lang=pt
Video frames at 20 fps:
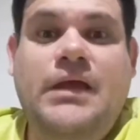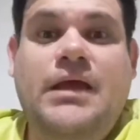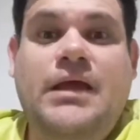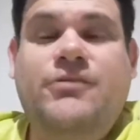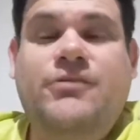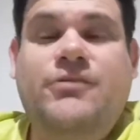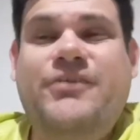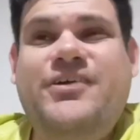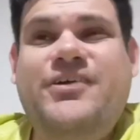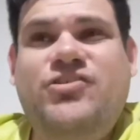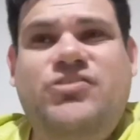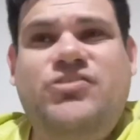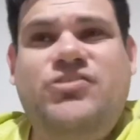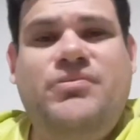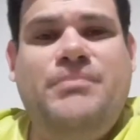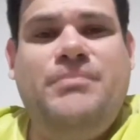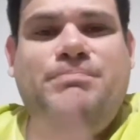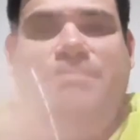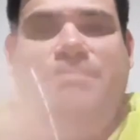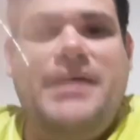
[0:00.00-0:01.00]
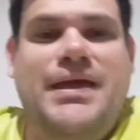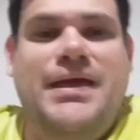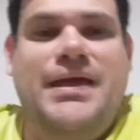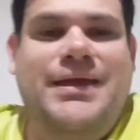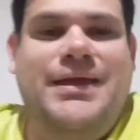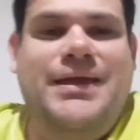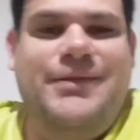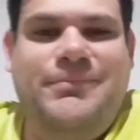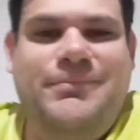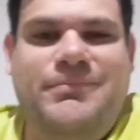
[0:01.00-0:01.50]
Então é uma questão
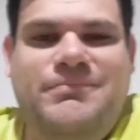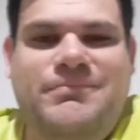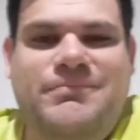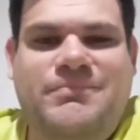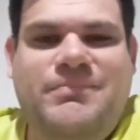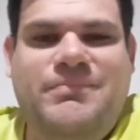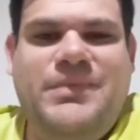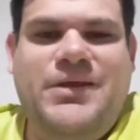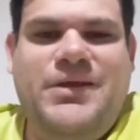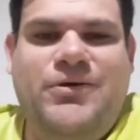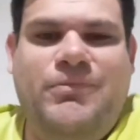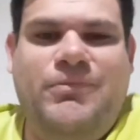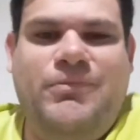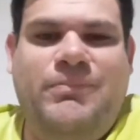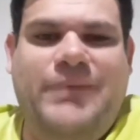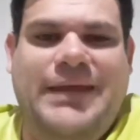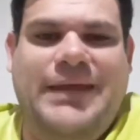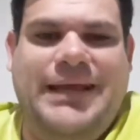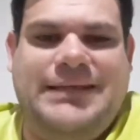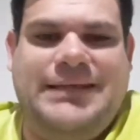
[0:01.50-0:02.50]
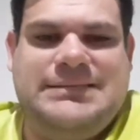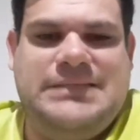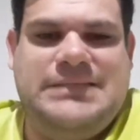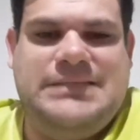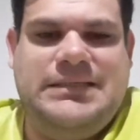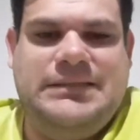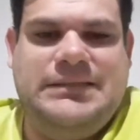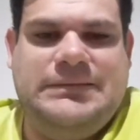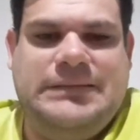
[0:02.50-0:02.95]
bem complexa.